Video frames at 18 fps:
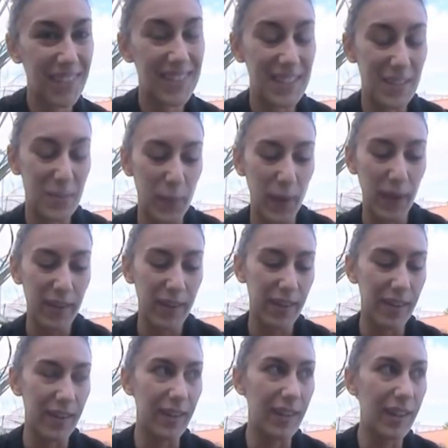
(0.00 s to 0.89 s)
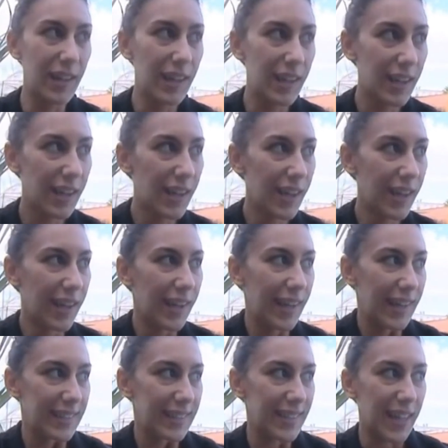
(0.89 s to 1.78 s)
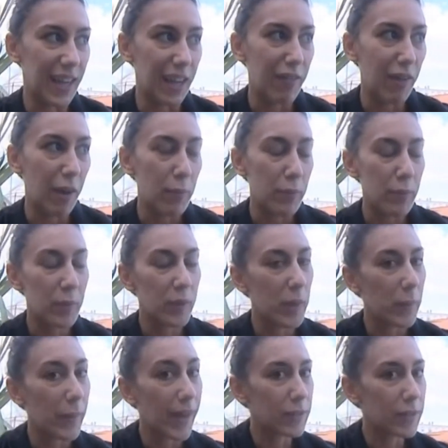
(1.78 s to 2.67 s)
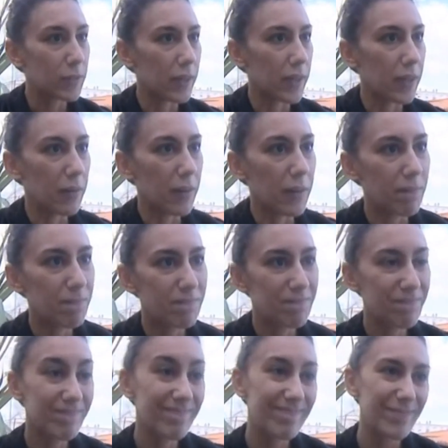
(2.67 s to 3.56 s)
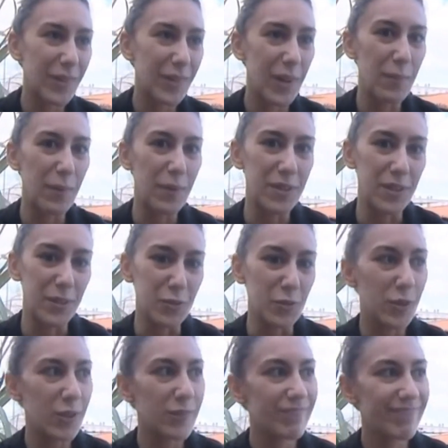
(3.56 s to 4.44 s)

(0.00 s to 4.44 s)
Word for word: J'espère que ça n'arrivera plus, mais on n'est pas rassuré pour les prochains jours.